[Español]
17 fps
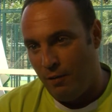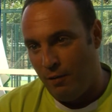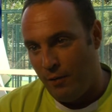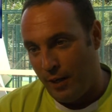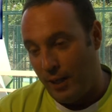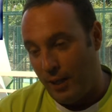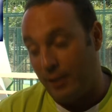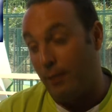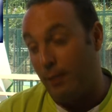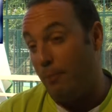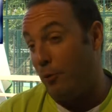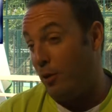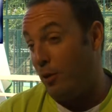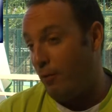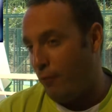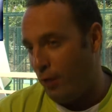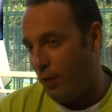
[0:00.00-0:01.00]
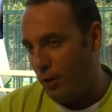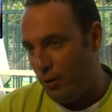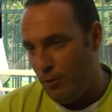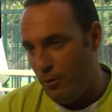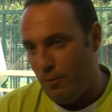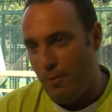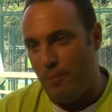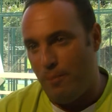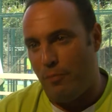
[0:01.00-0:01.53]
Fracasan por el frío,
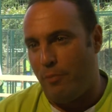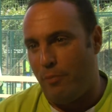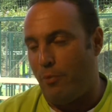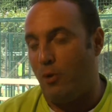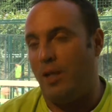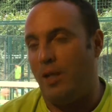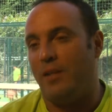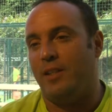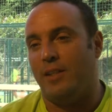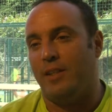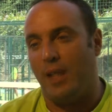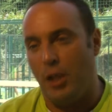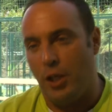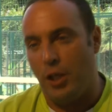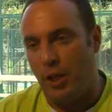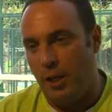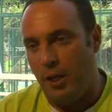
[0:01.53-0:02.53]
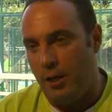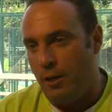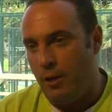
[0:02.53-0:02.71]
por la distancia